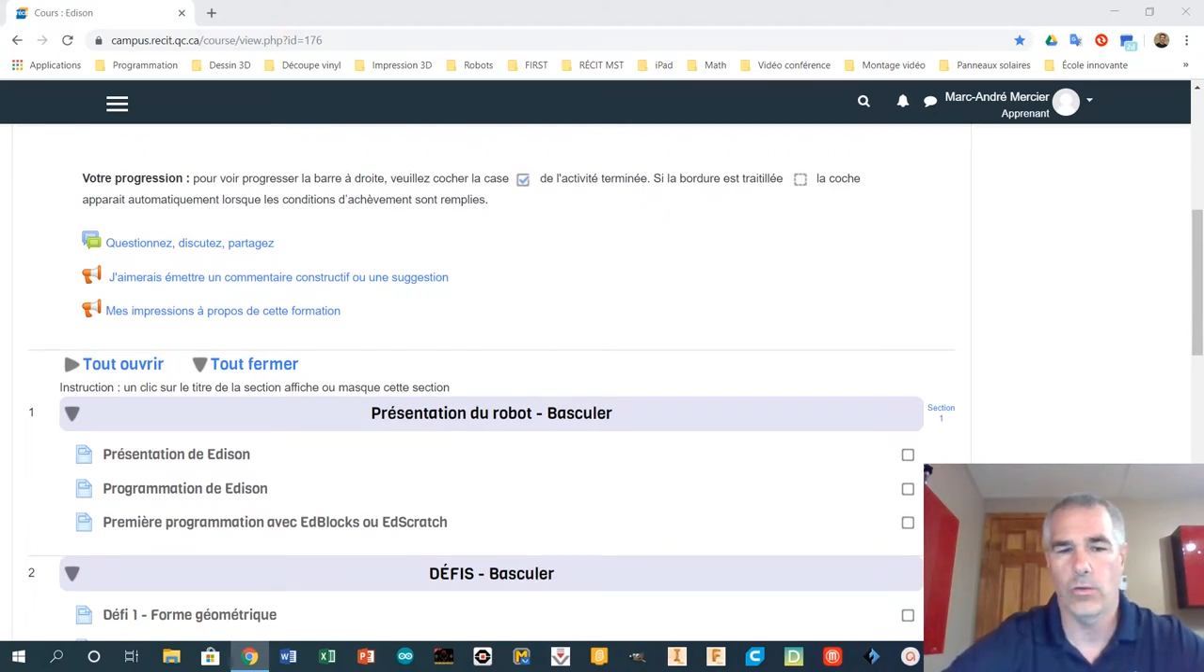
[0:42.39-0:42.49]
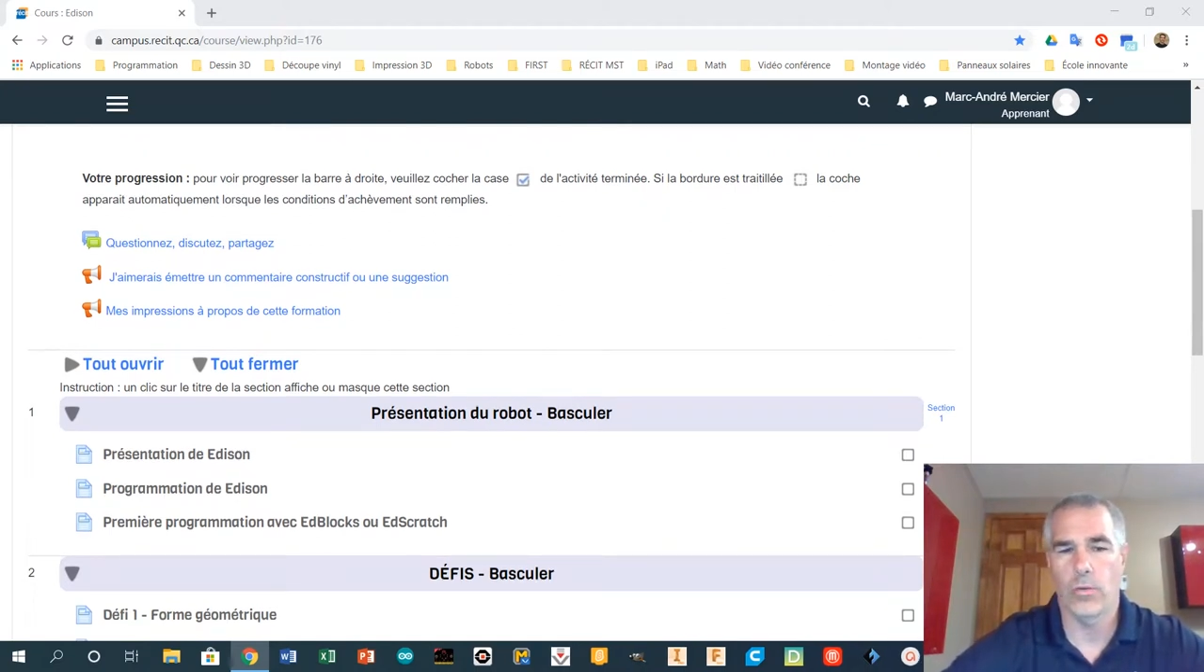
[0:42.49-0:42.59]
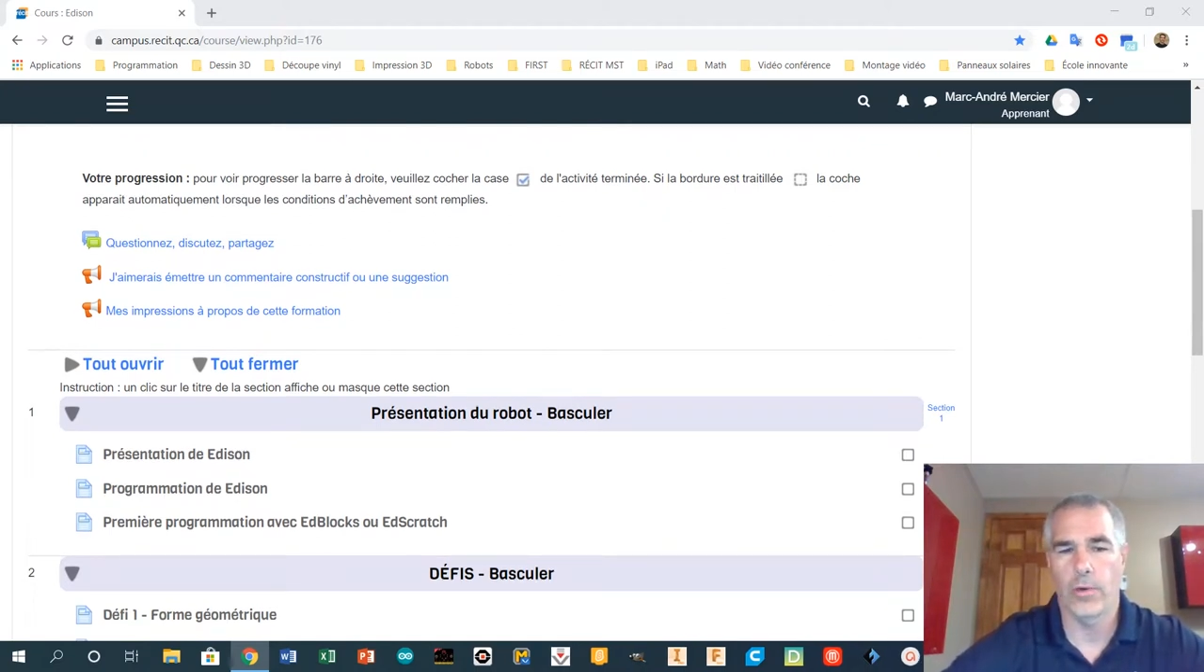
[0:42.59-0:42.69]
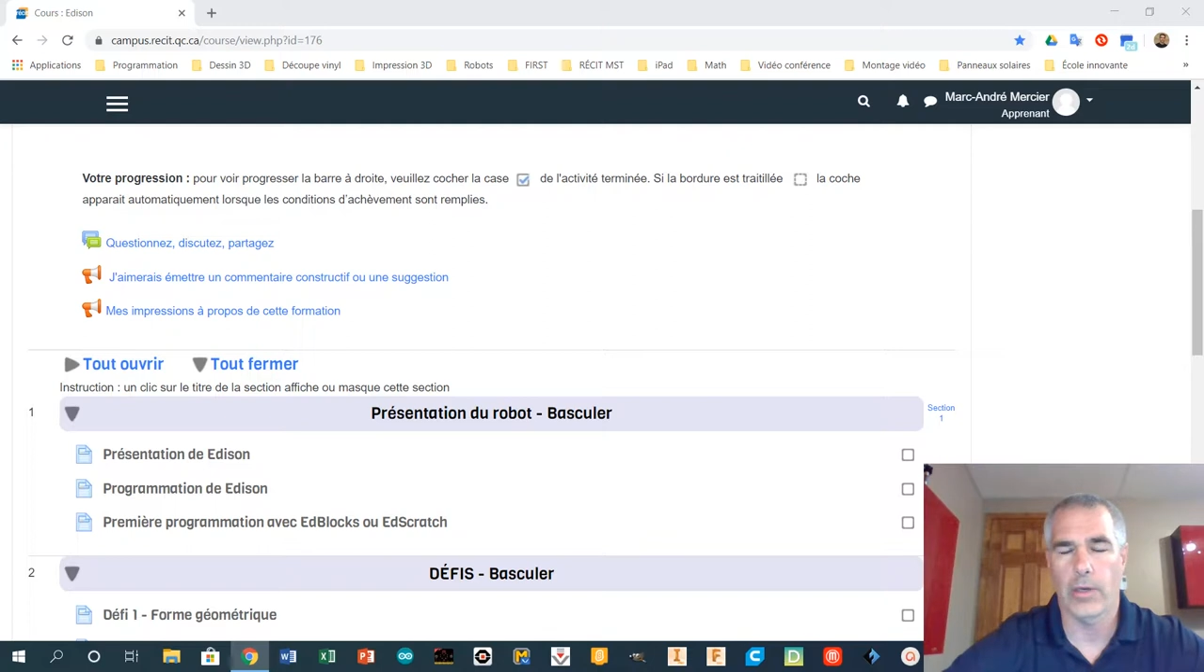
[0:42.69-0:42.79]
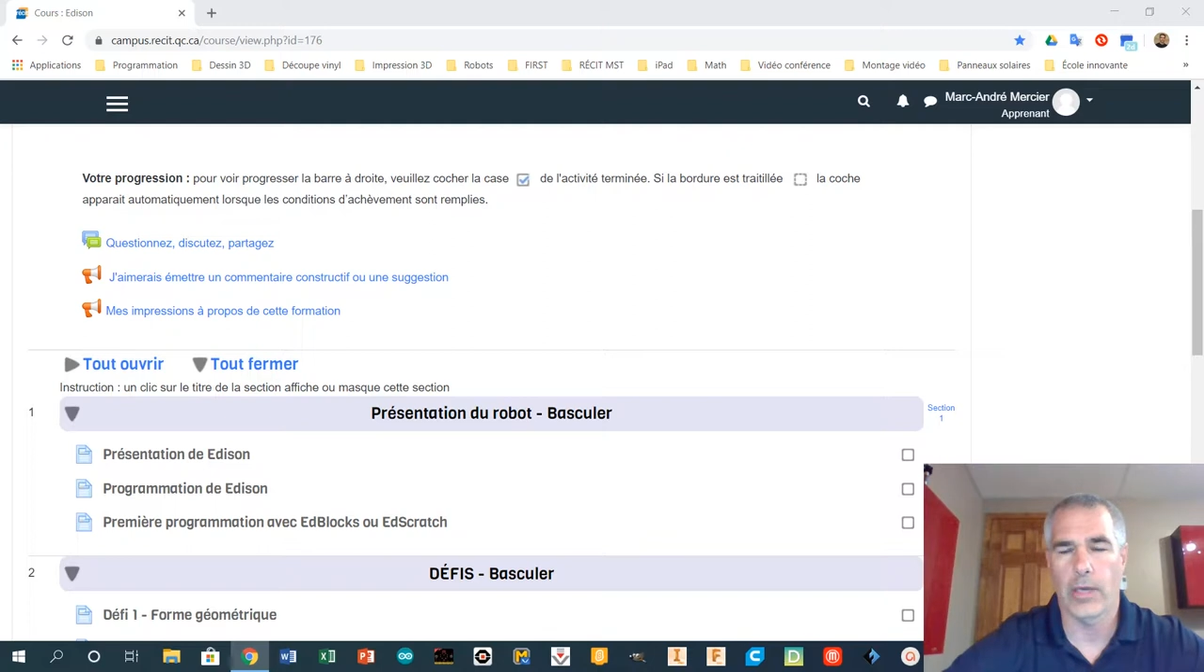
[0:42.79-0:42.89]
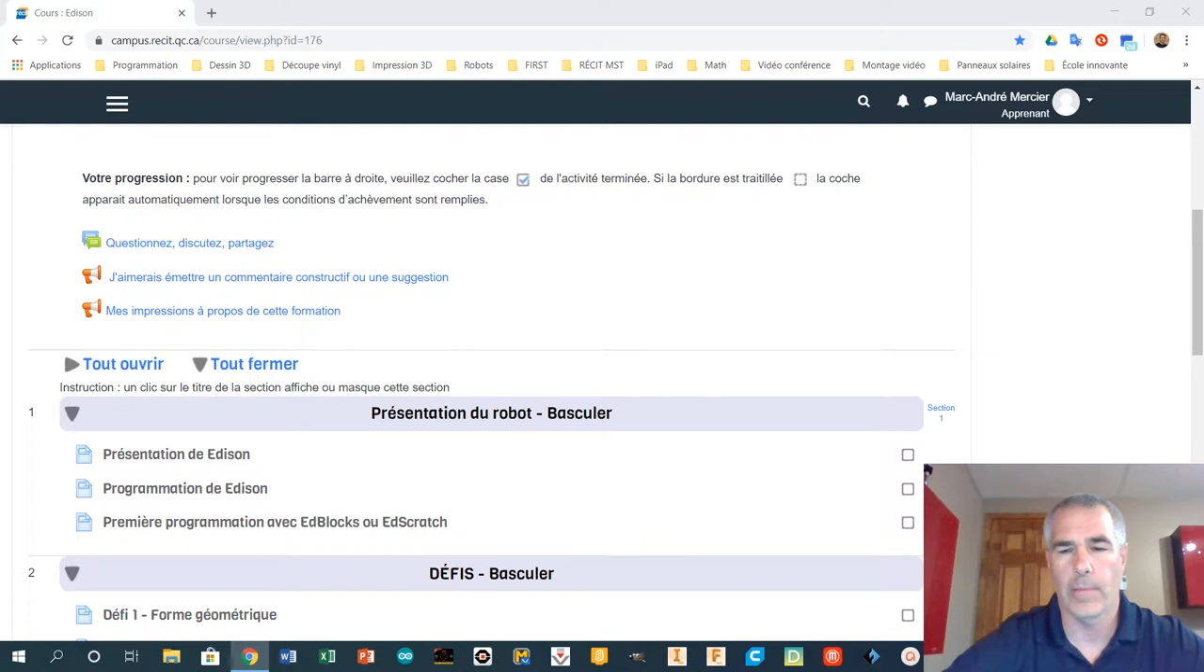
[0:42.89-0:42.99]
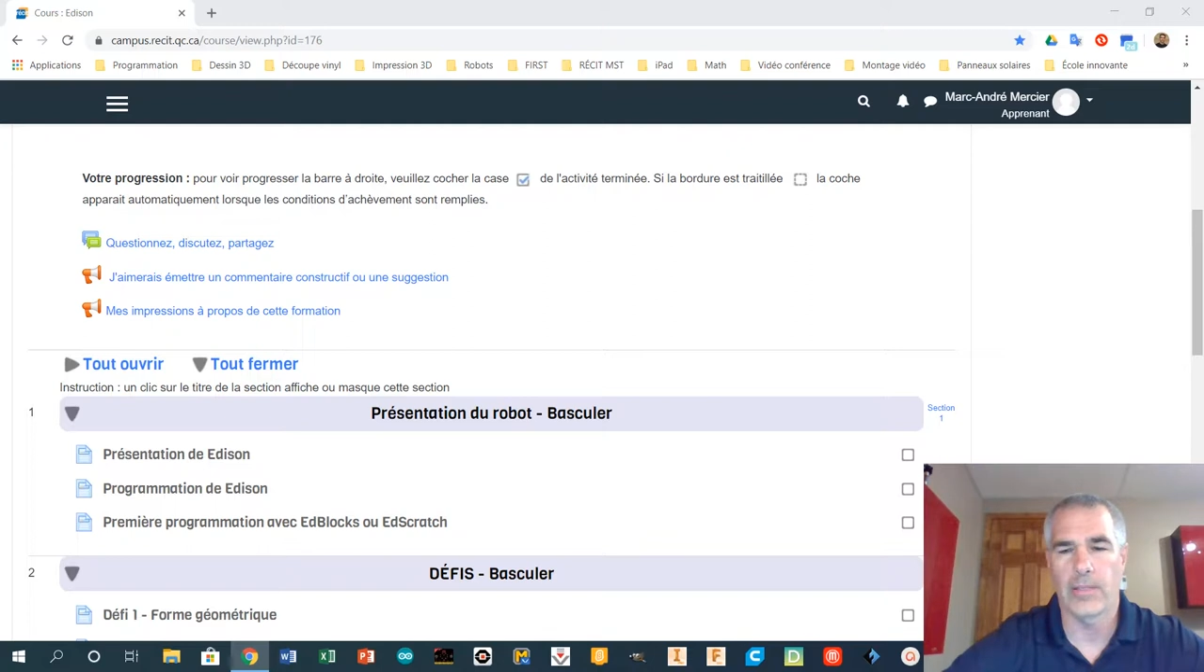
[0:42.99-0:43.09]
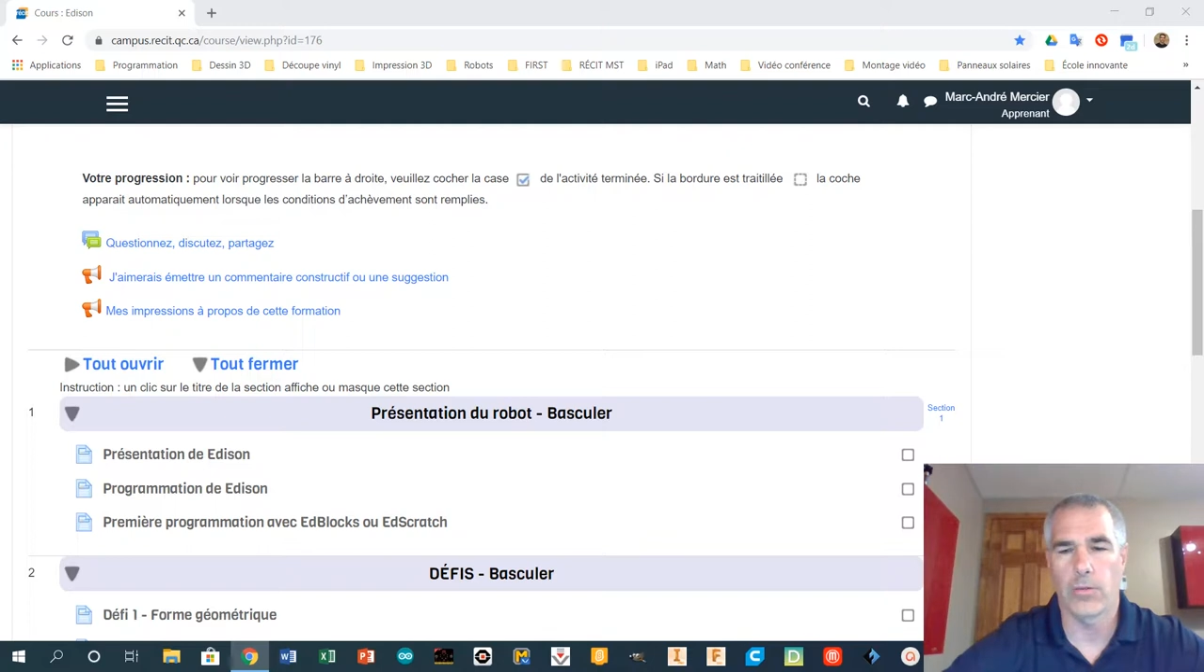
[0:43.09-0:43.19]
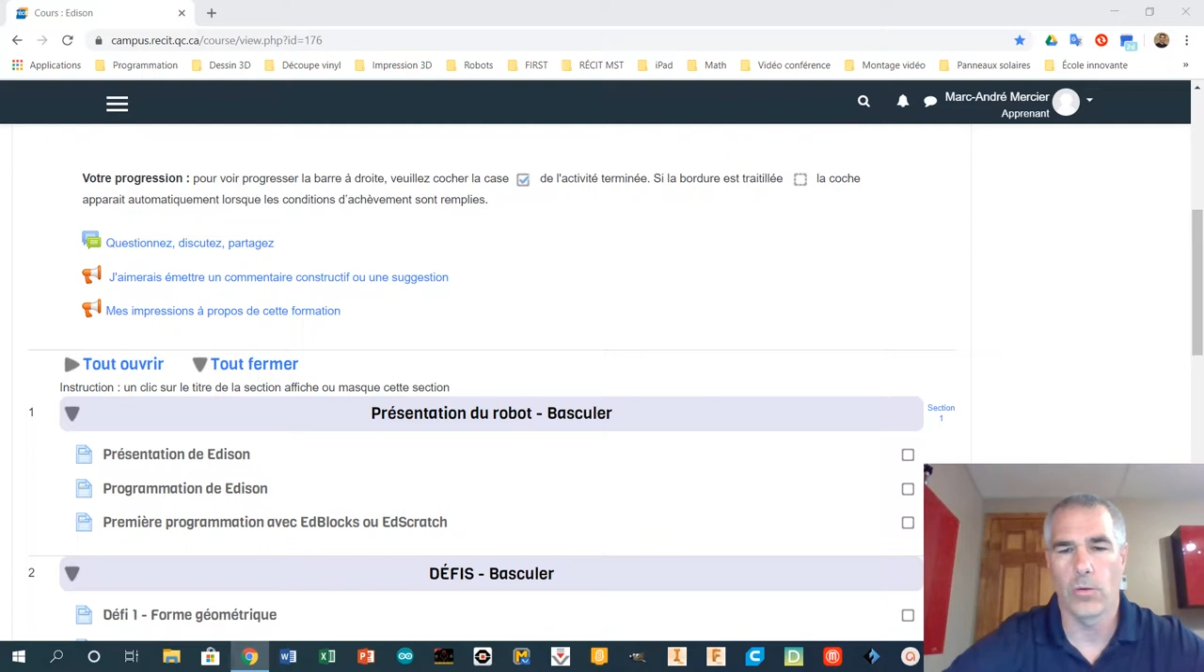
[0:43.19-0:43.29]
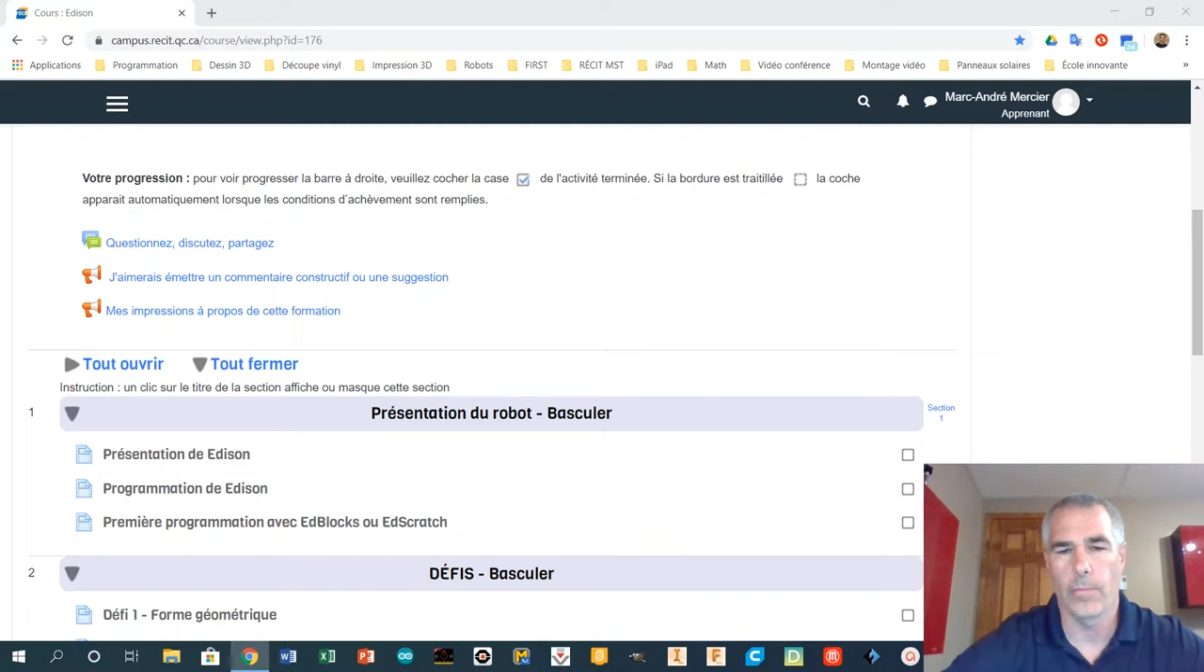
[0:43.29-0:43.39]
de
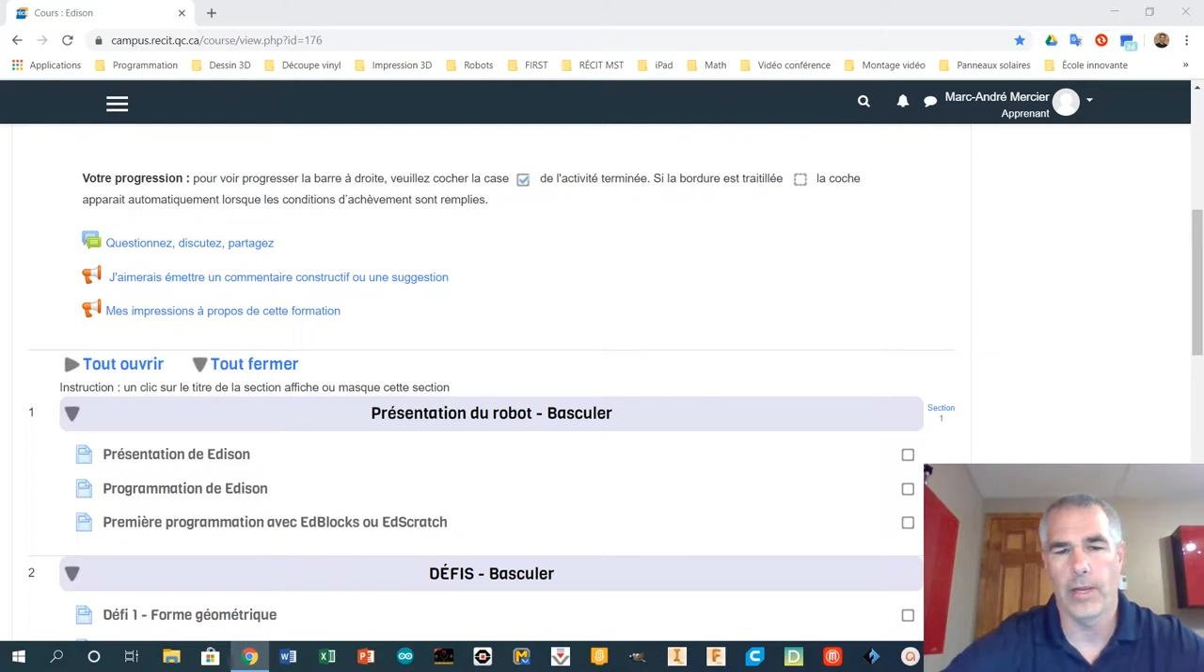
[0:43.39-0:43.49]
programmation.